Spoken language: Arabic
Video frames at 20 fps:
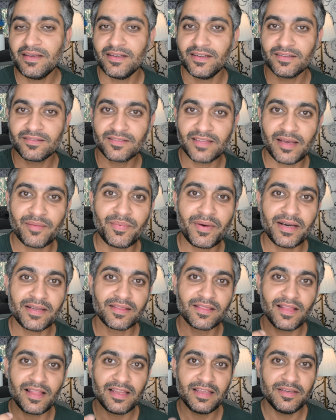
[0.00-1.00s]

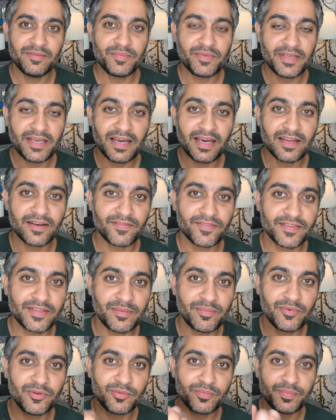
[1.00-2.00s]
الطابعات للحين ما هي عارفه
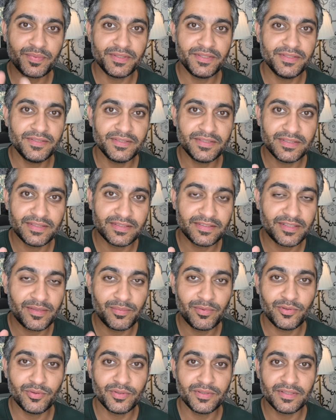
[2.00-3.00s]
دبليو بي
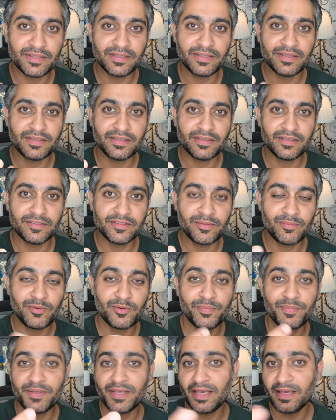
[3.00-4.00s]
دبليو
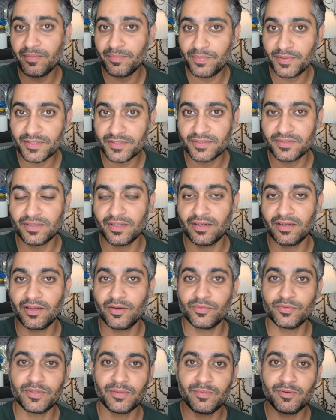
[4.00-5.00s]
دبليو بي اي بيرسونال
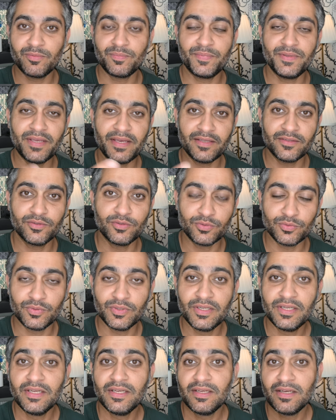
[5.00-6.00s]
او دبليو بي اي 2
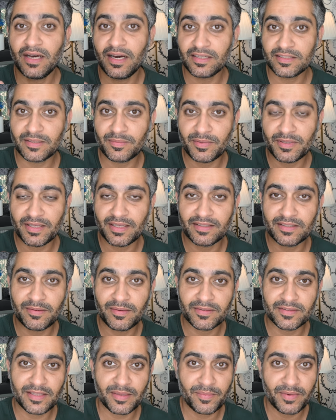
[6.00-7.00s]
هاي طبعا قاعد
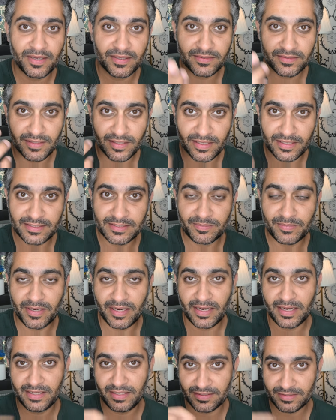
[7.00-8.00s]
كان الطابعات القديمه
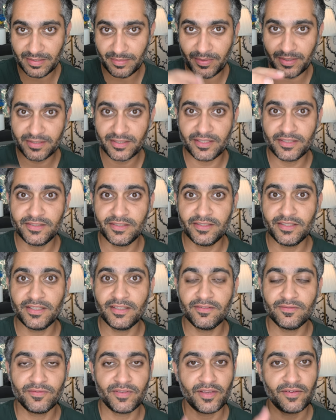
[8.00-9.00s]
حاليا طابعات
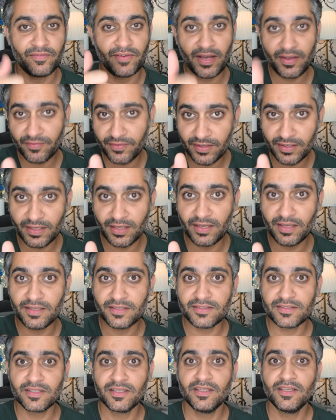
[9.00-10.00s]
جديده فيها 5 جيجا
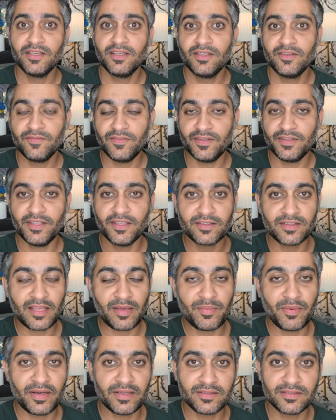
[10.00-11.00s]
هرتز فعندها
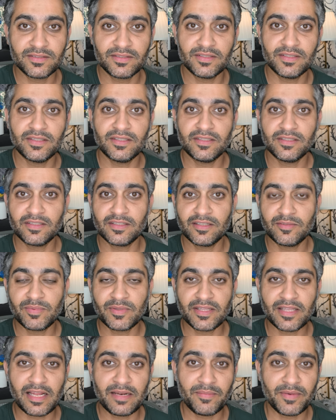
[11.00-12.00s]
طابعات آه، قلت
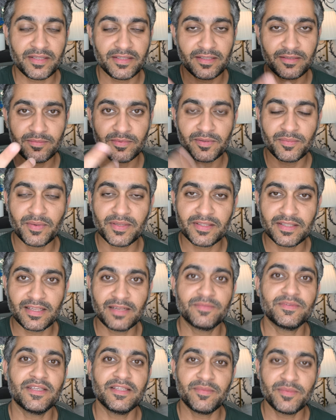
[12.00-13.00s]
بتكلم عنها يمكن ما
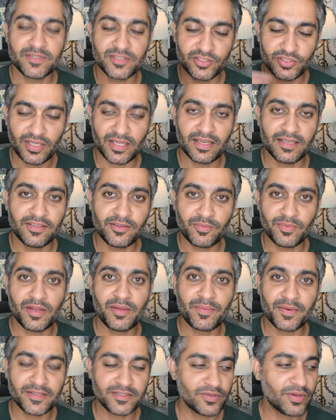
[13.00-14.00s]
تكلمت عنها بس ان شاء الله يوم من
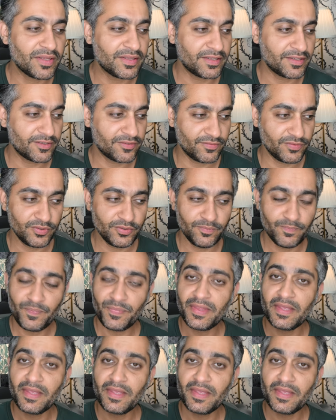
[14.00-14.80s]
الايام راح اسوي عنها ريفيو